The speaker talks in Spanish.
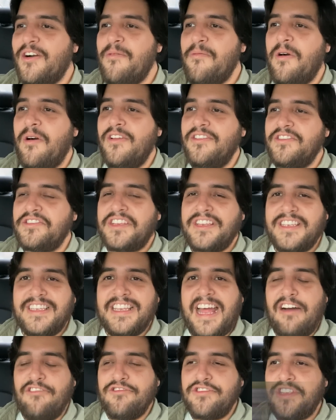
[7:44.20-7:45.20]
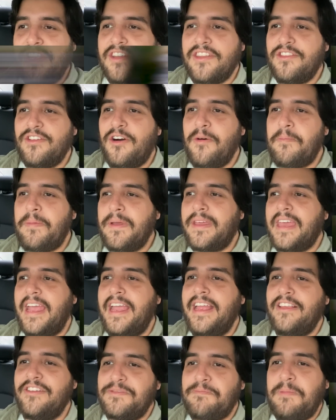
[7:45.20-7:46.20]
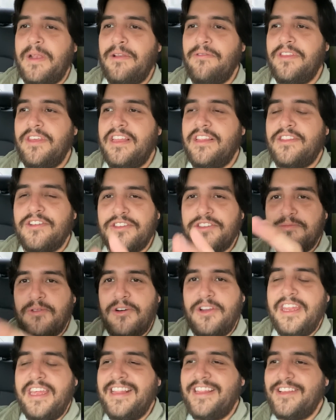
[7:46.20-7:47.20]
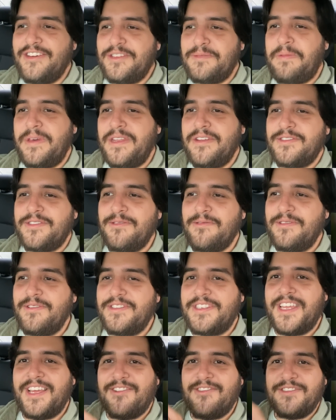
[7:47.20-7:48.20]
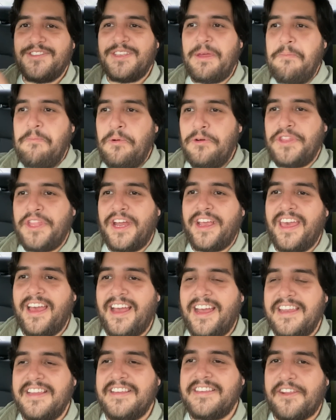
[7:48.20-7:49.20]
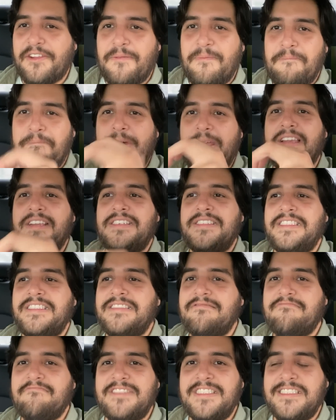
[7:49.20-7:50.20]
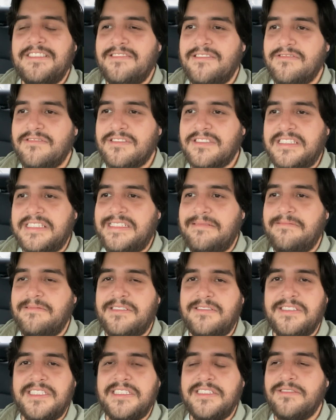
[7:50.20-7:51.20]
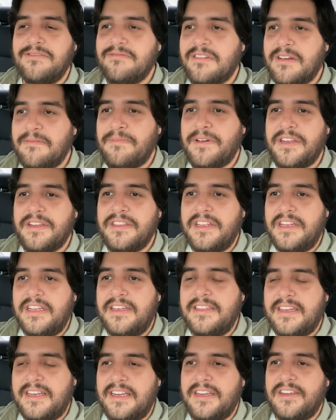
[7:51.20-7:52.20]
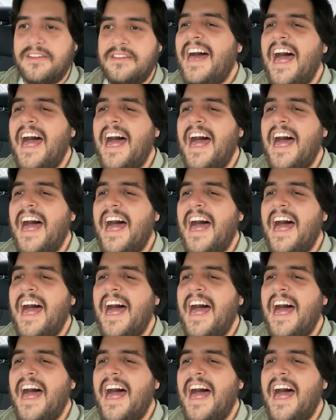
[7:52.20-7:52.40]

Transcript: como los schnauzer, ¿no? Pequeños, peluditos, bonitos, pero son unos hijos de puta que dan ganas de romperles el cuello a los cabrones, nunca paran de ladrar.